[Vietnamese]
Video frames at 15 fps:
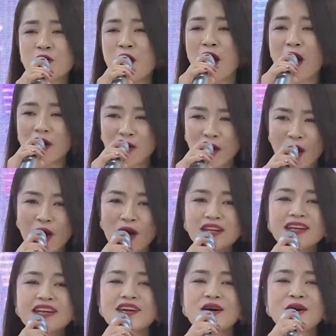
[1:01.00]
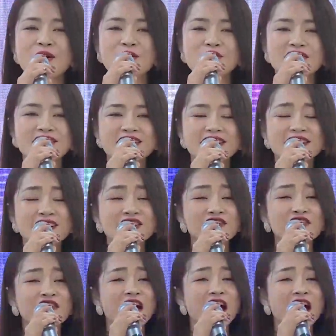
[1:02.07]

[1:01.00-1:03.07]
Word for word: xây dựng tỉnh Thanh Hóa giàu đẹp.